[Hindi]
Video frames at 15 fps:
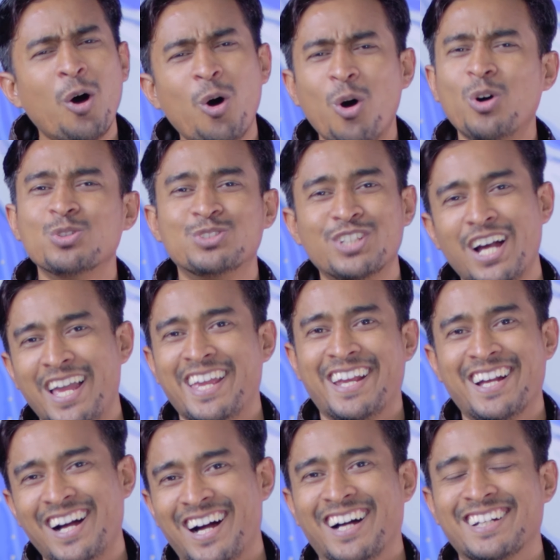हो
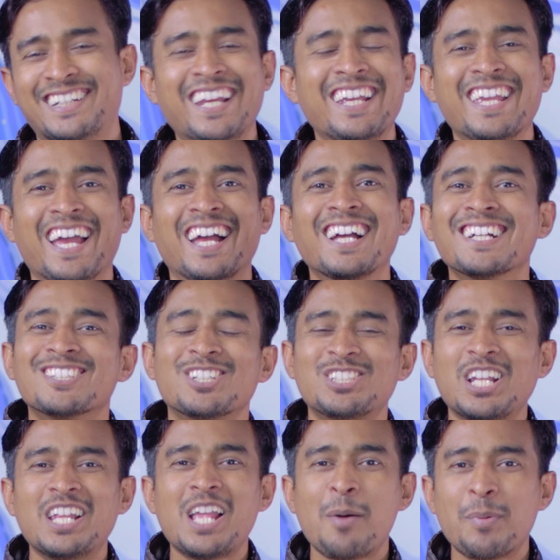जाएगा ठीक है तो
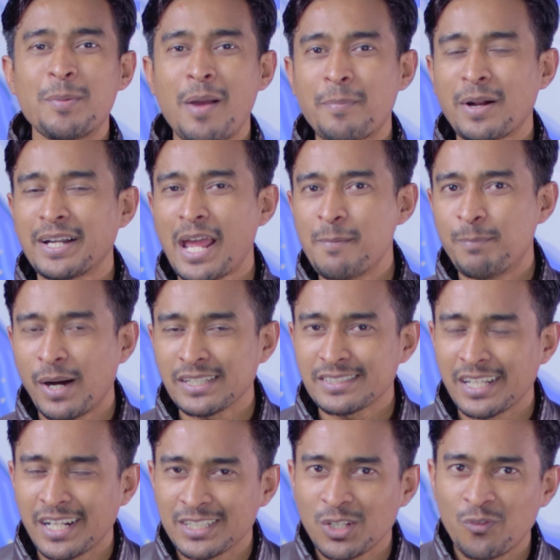चलिए यहाँ पर मैं आपका टाइम पास
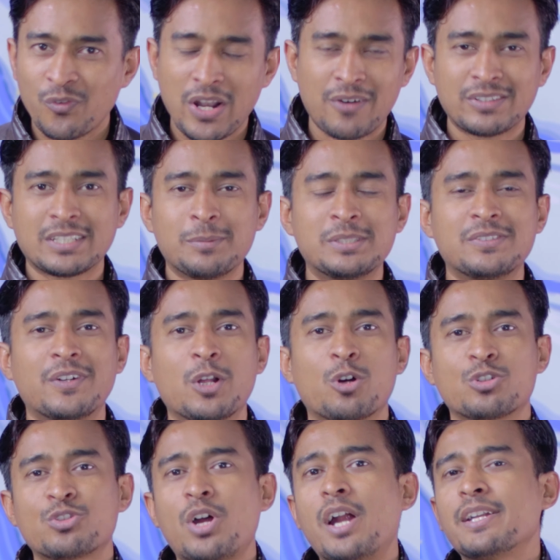नहीं करता हूँ फटाफट से हम इस वीडियो
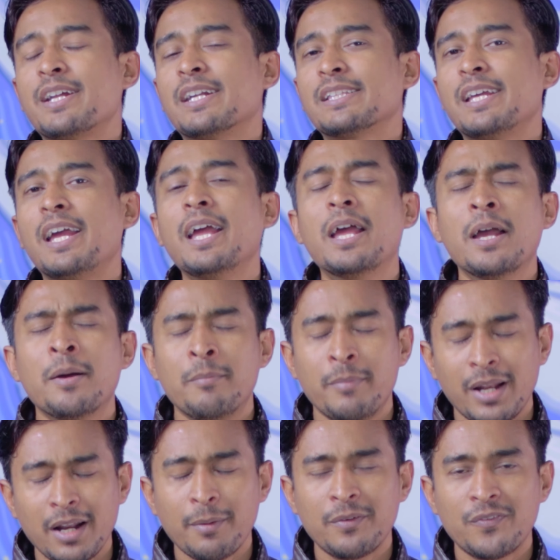को स्टार्ट करते हैं
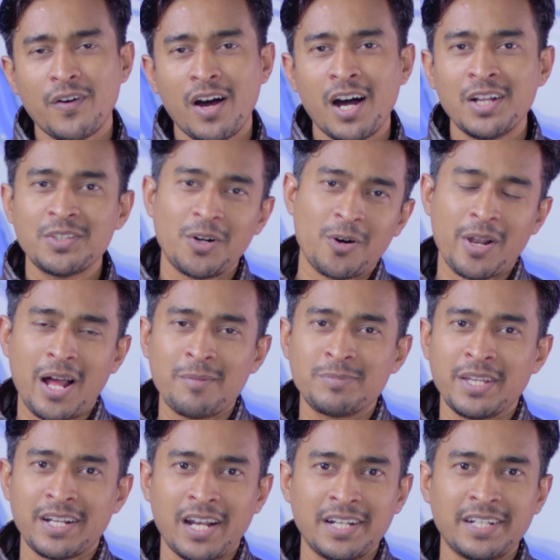मेरा नाम इरफान और आप
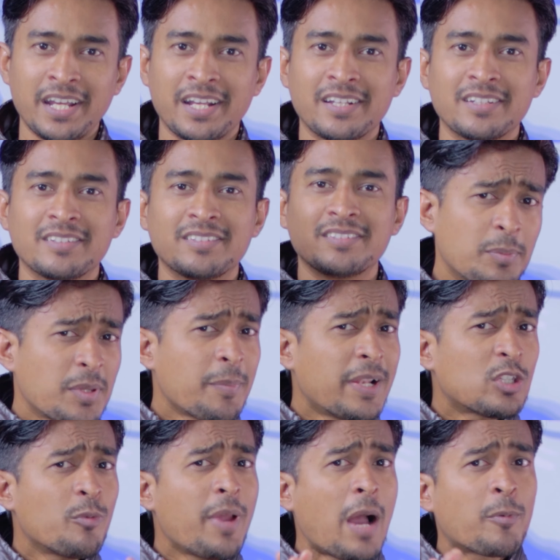देख रहे हैं टेक सबसे
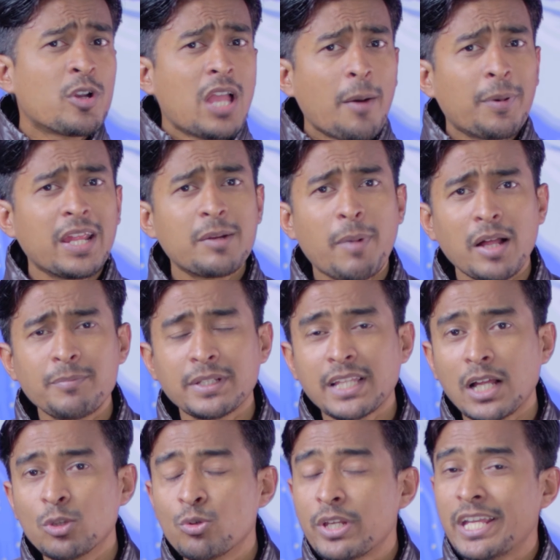पहले तो मैं आपको यहाँ पर एक बात
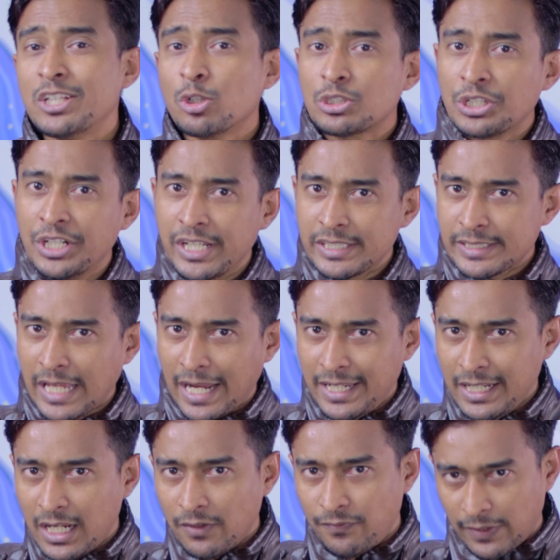बता दूं कि ये जो 3D
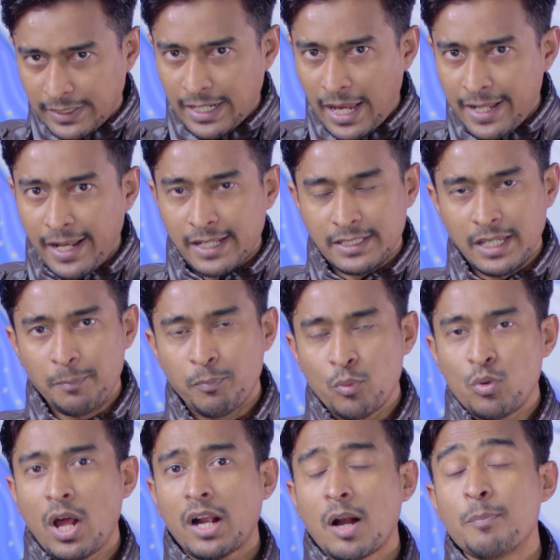स्कैनिंग का फंडा है ना ये
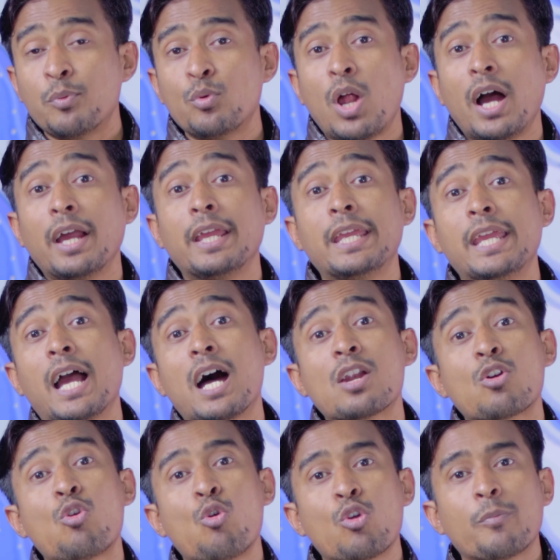पूरा का पूरा ए
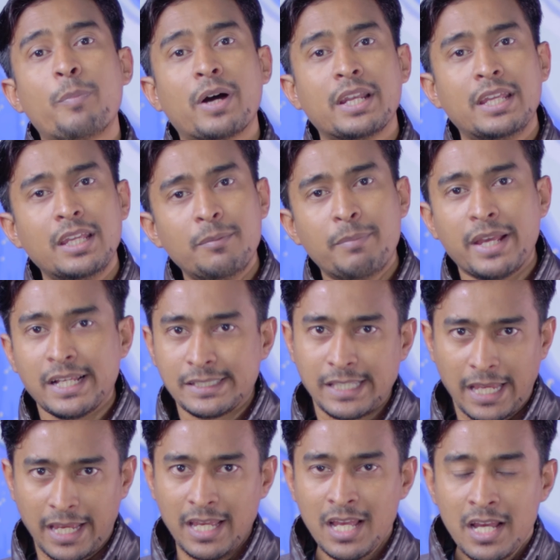कोर पर ही बेस
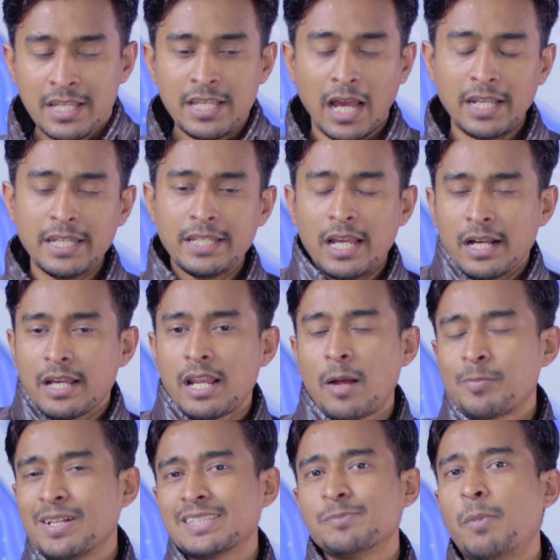है यानी कि अगर
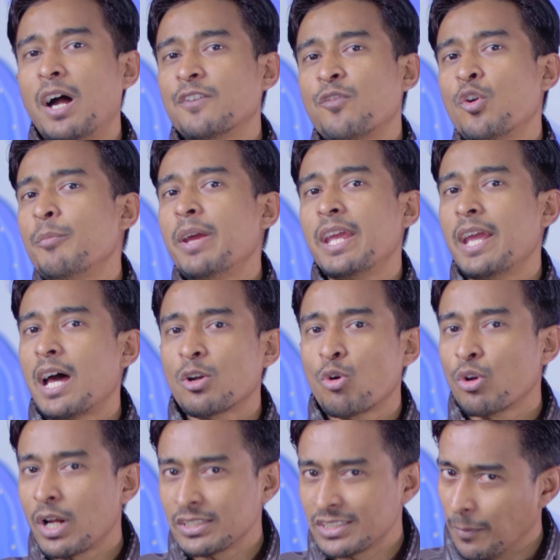आपके स्मार्टफोन में ए
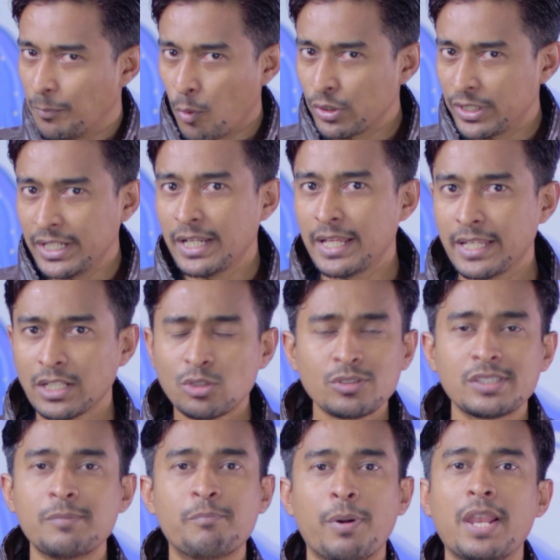कोर का सपोर्ट ही नहीं है तो
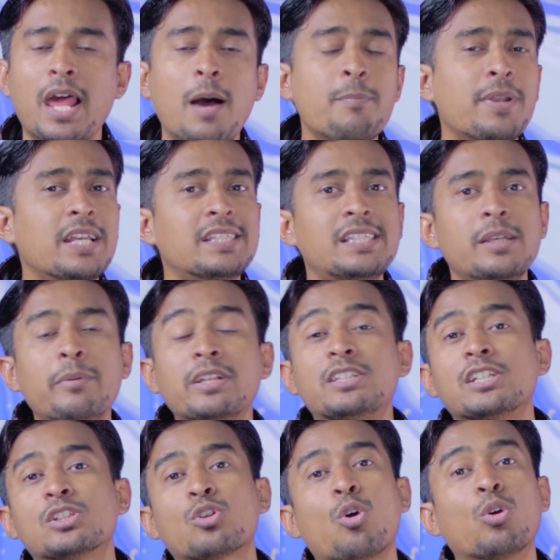सिंपल है आप किसी भी
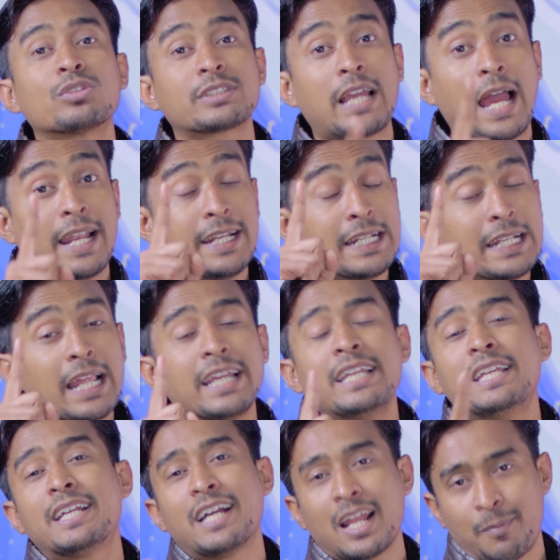चीज को स्कैन
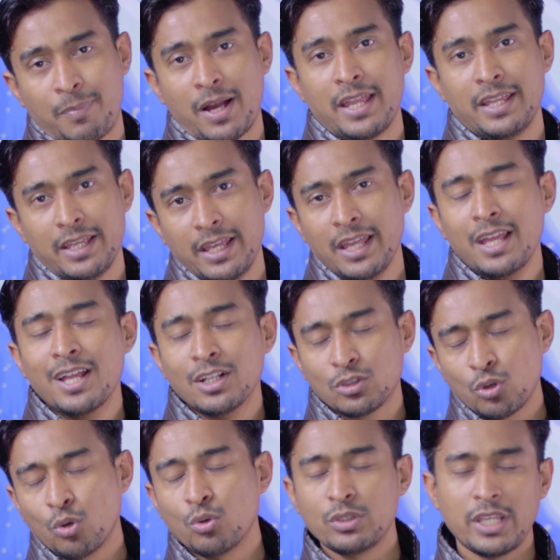नहीं कर पाएंगे
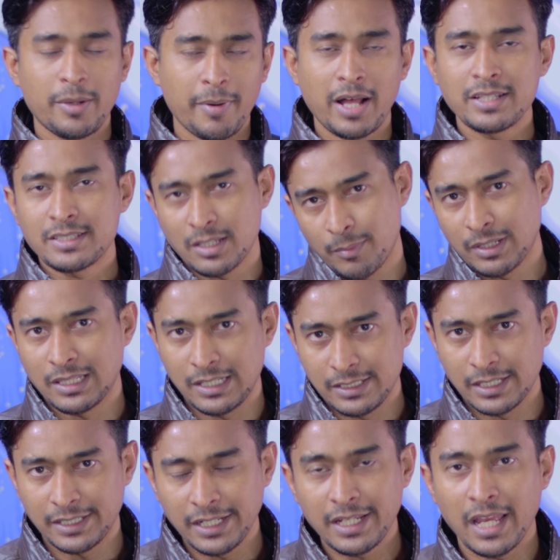तो ये बात समझ
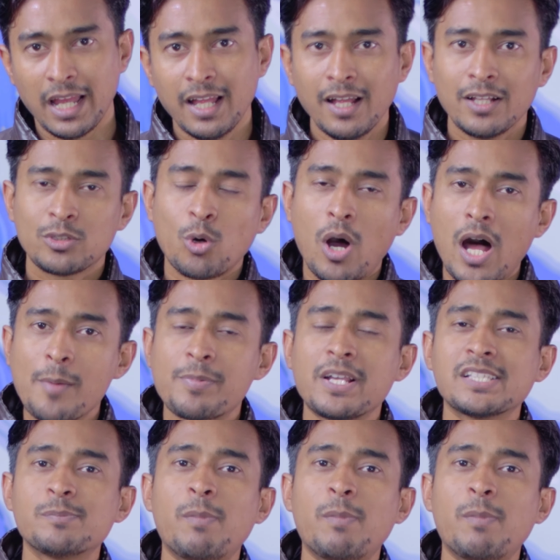लीजिए ठीक है तो आपके